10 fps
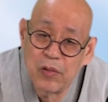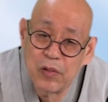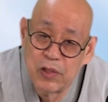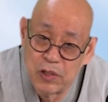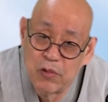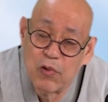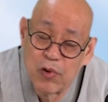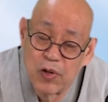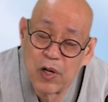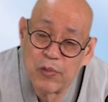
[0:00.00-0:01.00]
지금
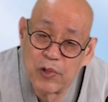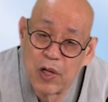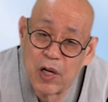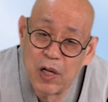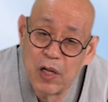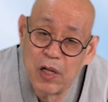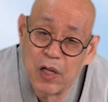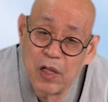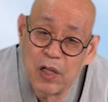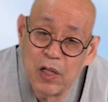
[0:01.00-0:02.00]
코로나보다.
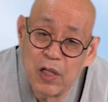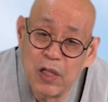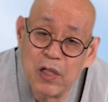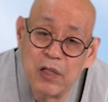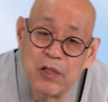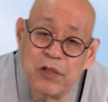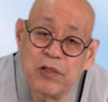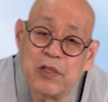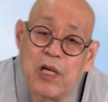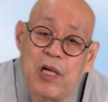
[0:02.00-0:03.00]
이게
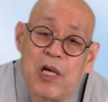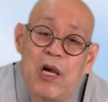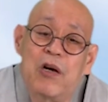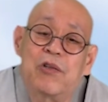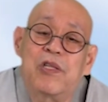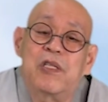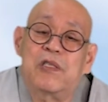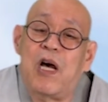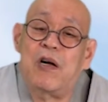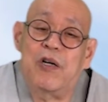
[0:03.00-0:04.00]
전 세계에 어느 날
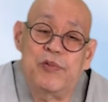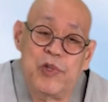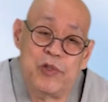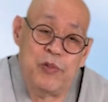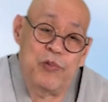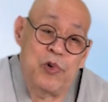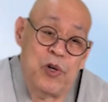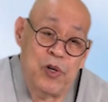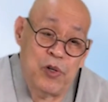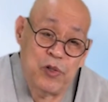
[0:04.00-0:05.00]
싹 없어져
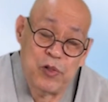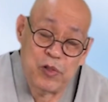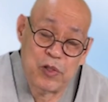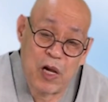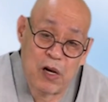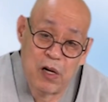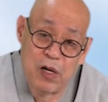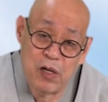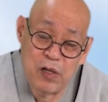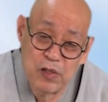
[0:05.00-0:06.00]
먹어요. 싹.
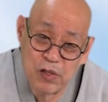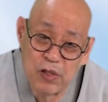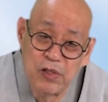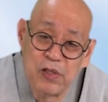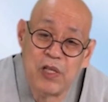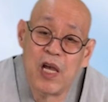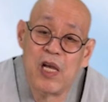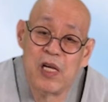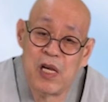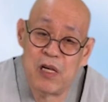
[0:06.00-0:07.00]
전
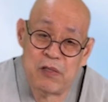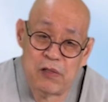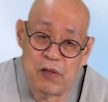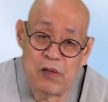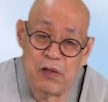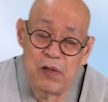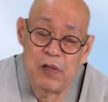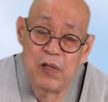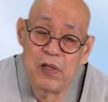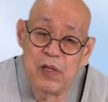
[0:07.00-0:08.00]
세계에서.
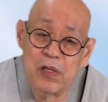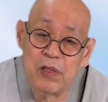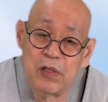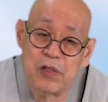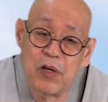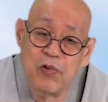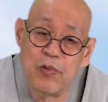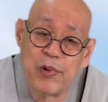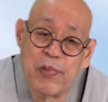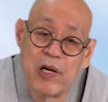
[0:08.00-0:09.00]
그래서
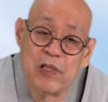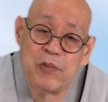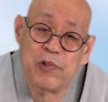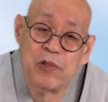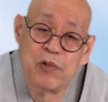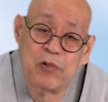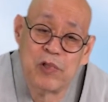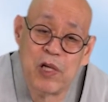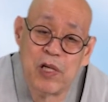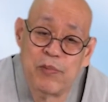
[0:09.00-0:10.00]
1980년도
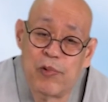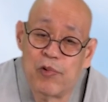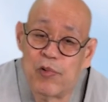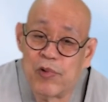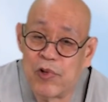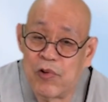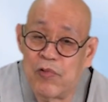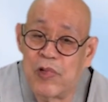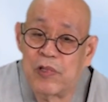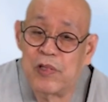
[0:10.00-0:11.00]

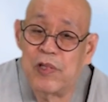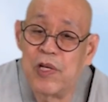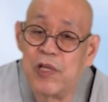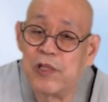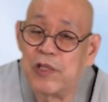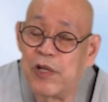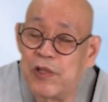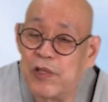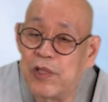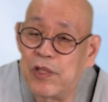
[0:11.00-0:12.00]
세계보건기구에서
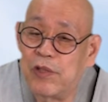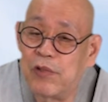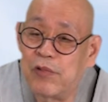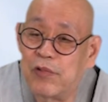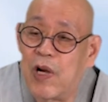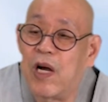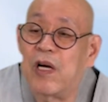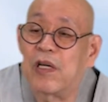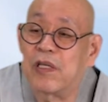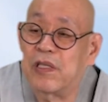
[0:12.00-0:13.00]
천년도가